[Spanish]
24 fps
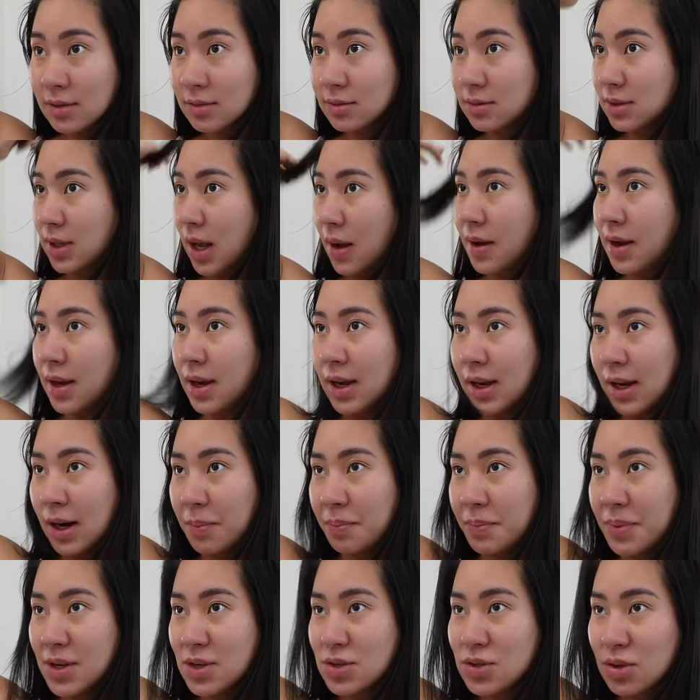¿saben? En
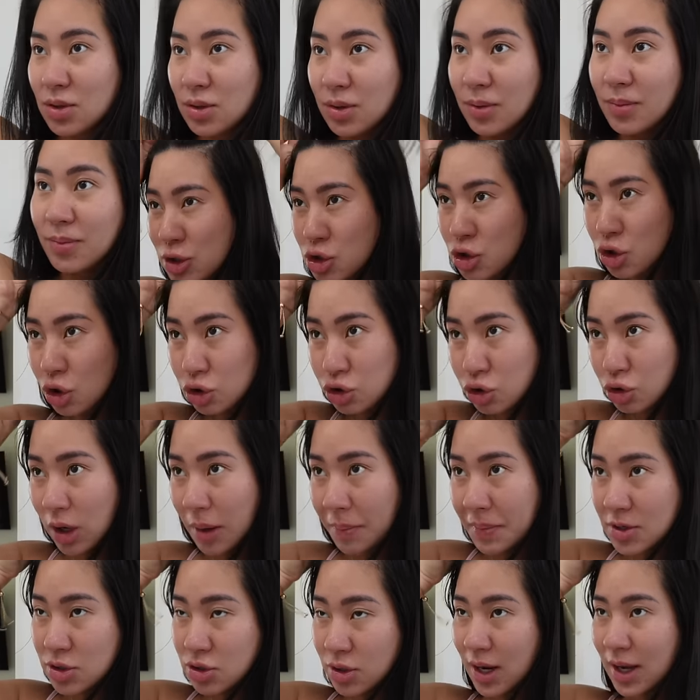el piso. Yo soy una
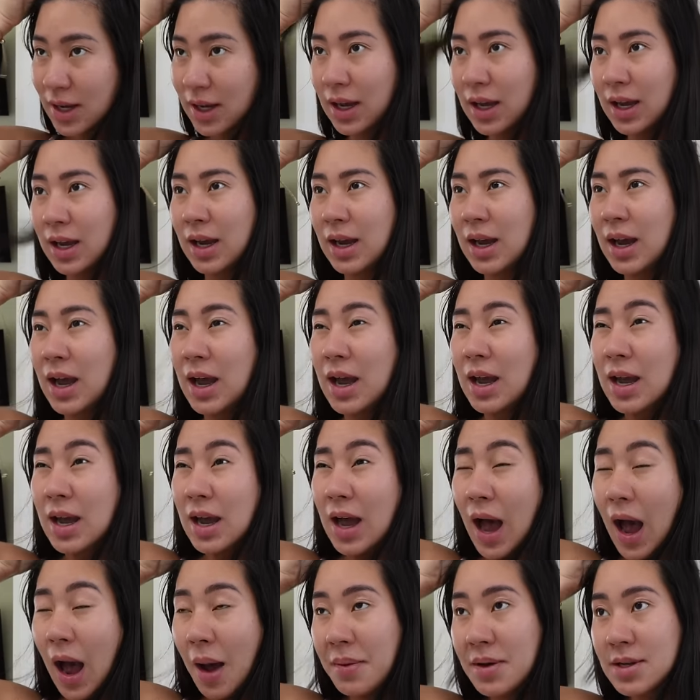persona que
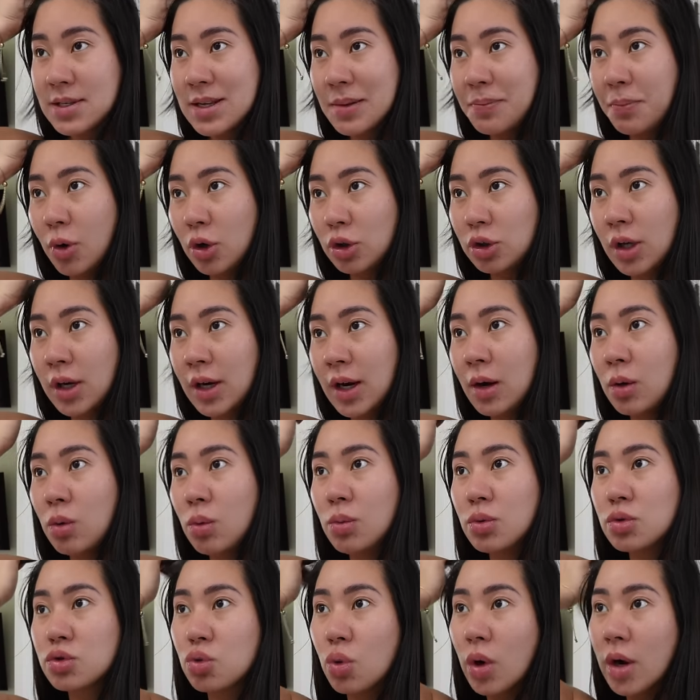a veces puedo tener
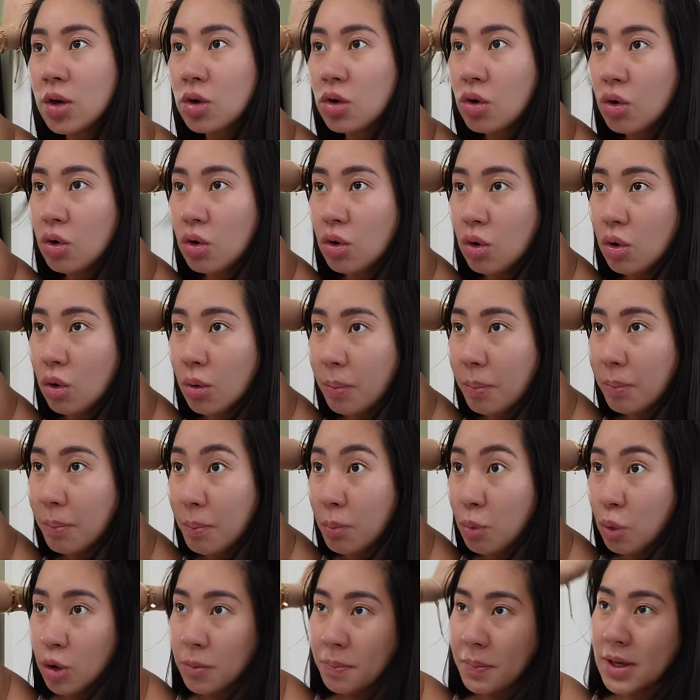un sueño
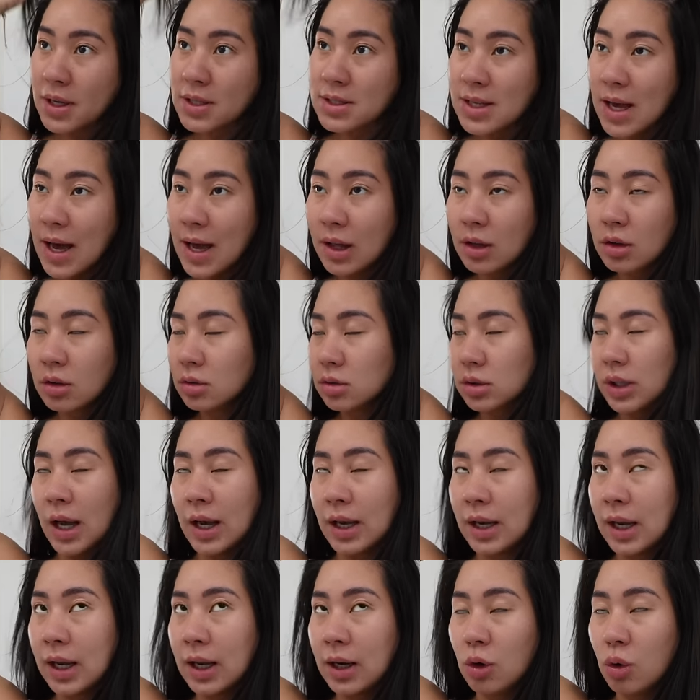muy pesado, o
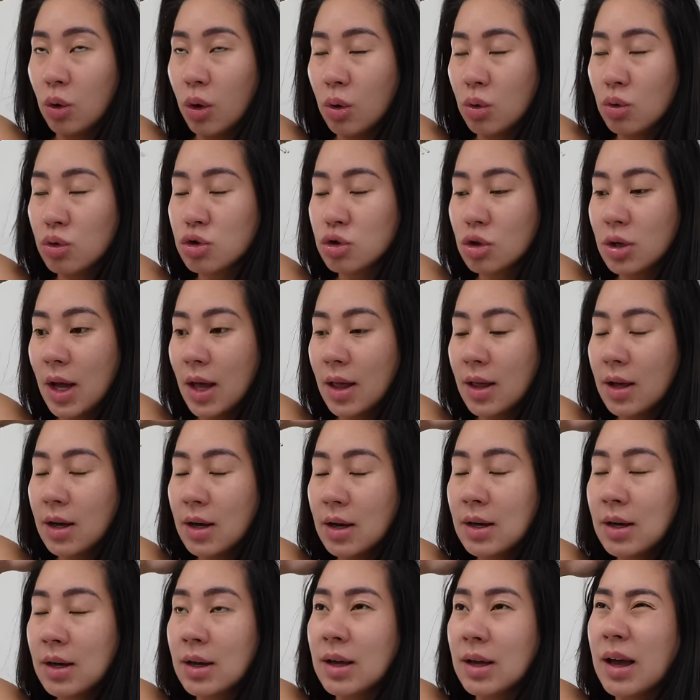sea, que no escucho
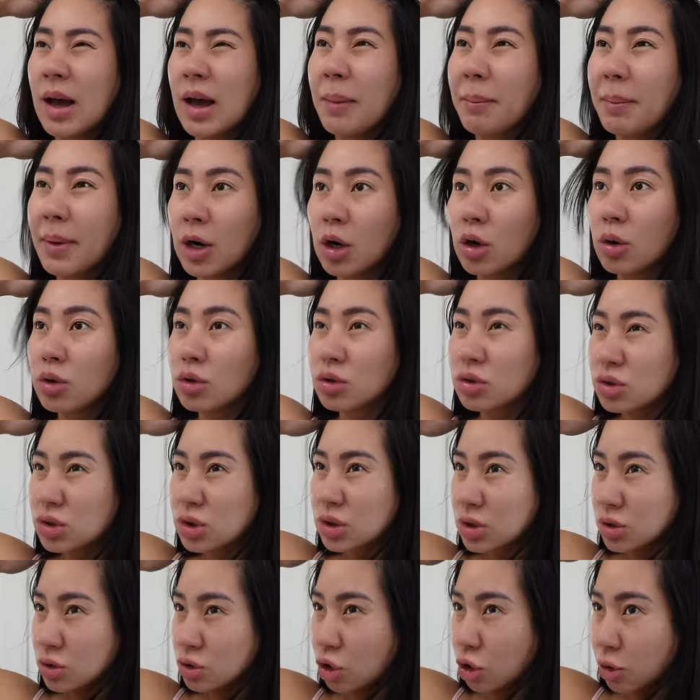nada, pero
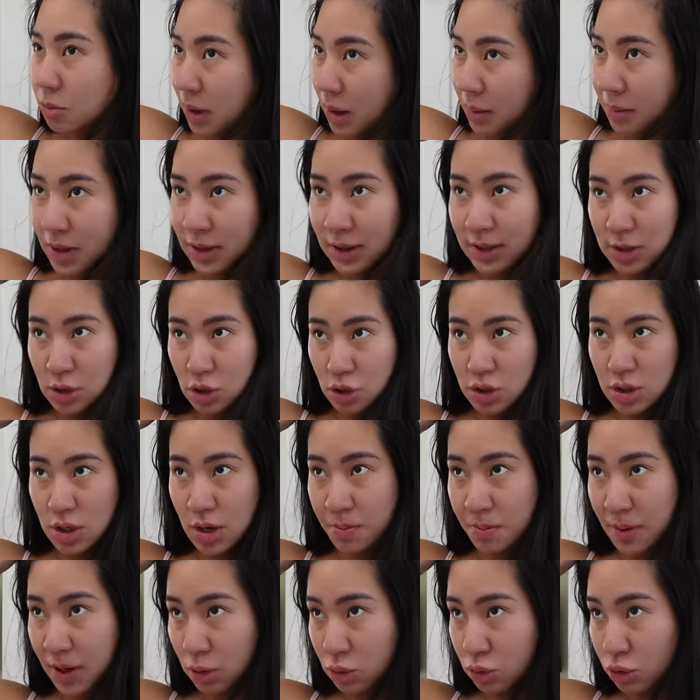normalmente yo
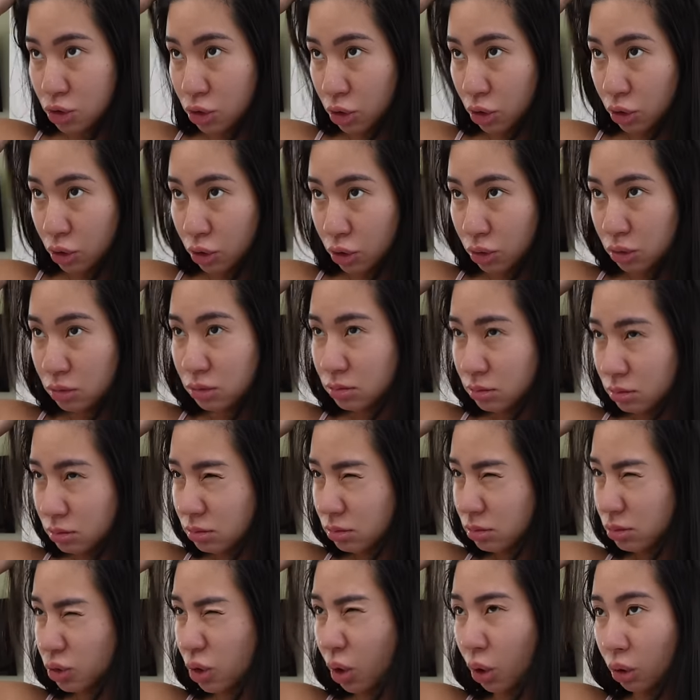siempre escucho
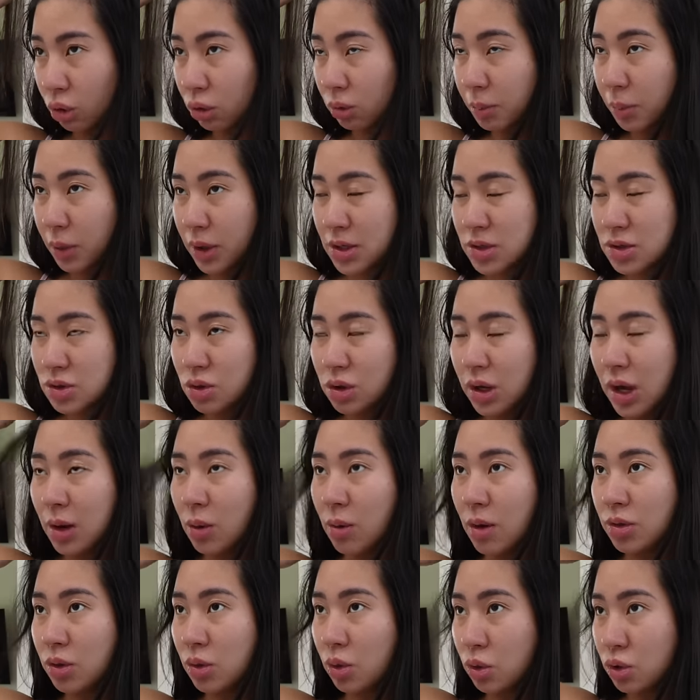todo. Por eso es que
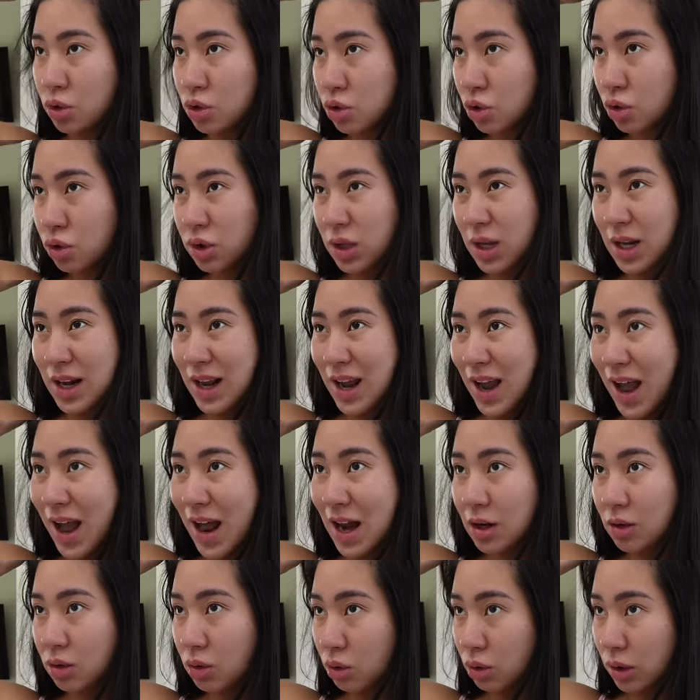cuando ocho tiene
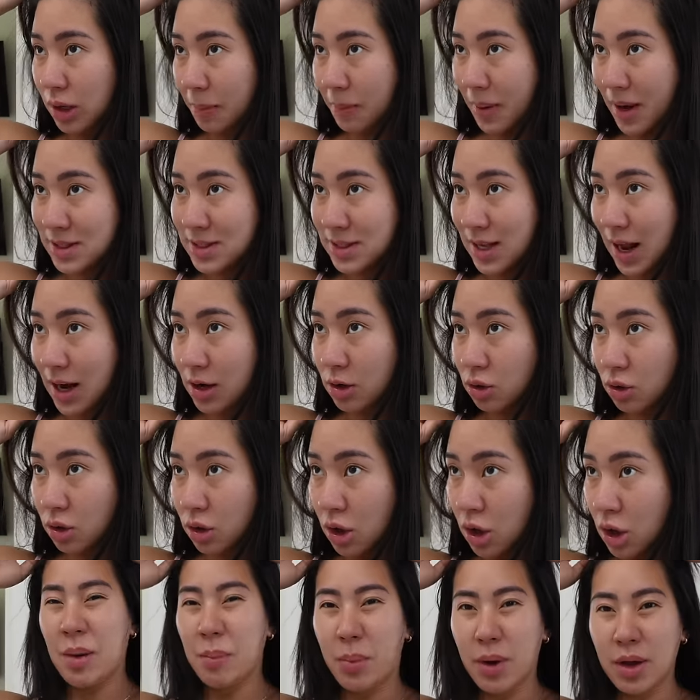algo, le pasa
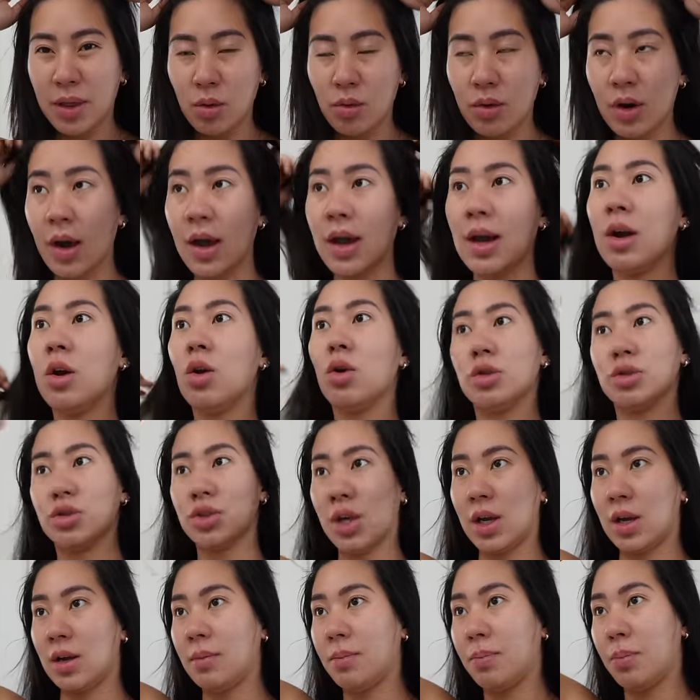algo, pues de una vez lo
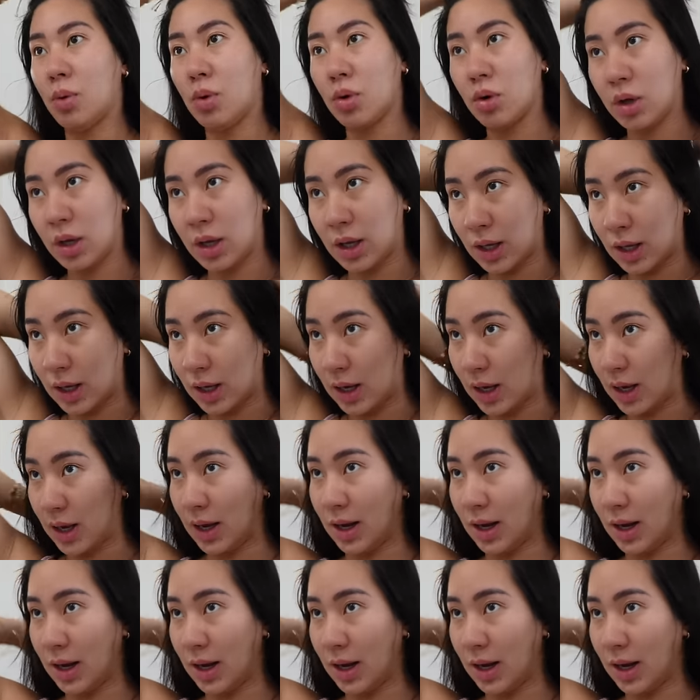sé porque